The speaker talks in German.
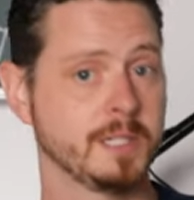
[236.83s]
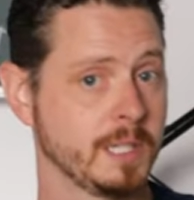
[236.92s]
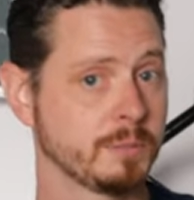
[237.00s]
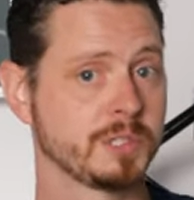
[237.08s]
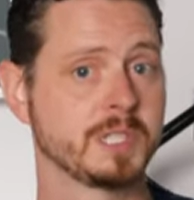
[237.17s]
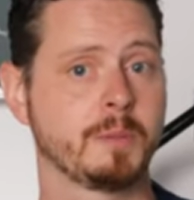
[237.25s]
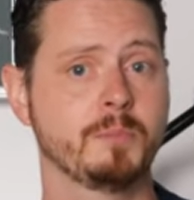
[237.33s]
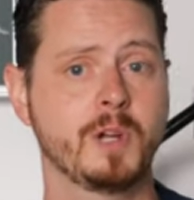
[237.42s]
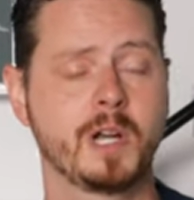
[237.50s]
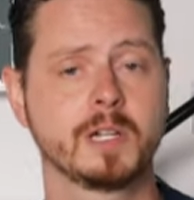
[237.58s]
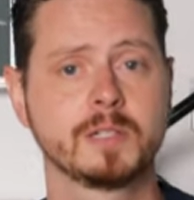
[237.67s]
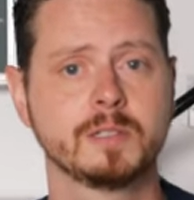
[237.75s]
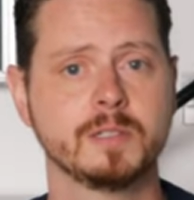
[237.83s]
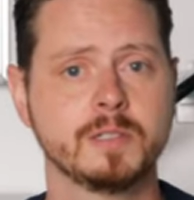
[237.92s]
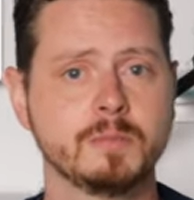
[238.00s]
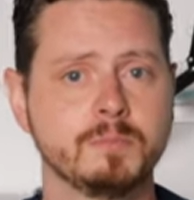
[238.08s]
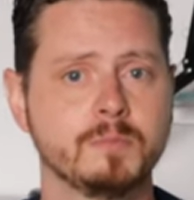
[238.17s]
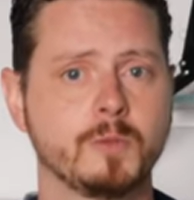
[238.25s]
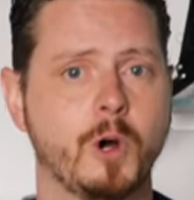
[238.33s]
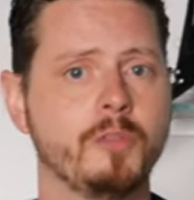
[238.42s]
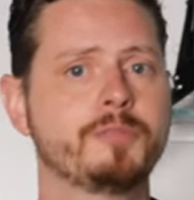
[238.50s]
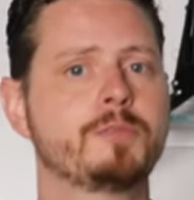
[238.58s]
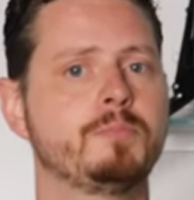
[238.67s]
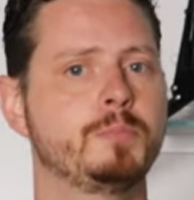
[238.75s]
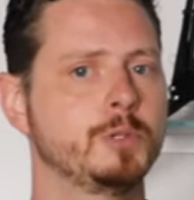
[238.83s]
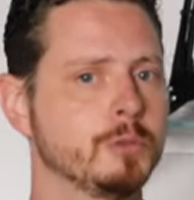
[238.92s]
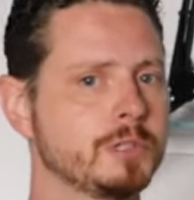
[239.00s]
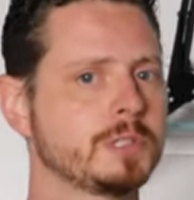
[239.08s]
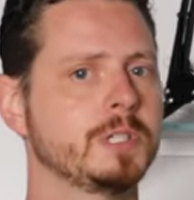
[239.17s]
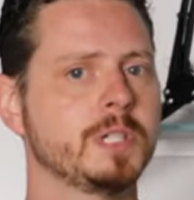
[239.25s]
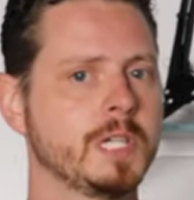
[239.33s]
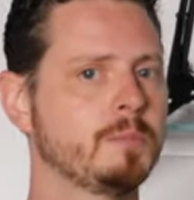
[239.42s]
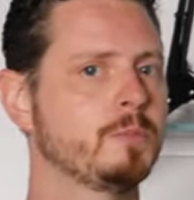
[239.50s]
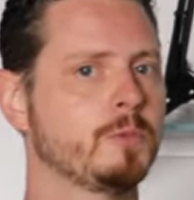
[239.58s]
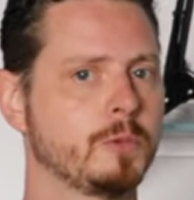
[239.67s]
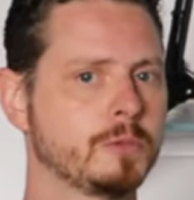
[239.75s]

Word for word: in dem Zusammenhang ähm, oft benutzte eben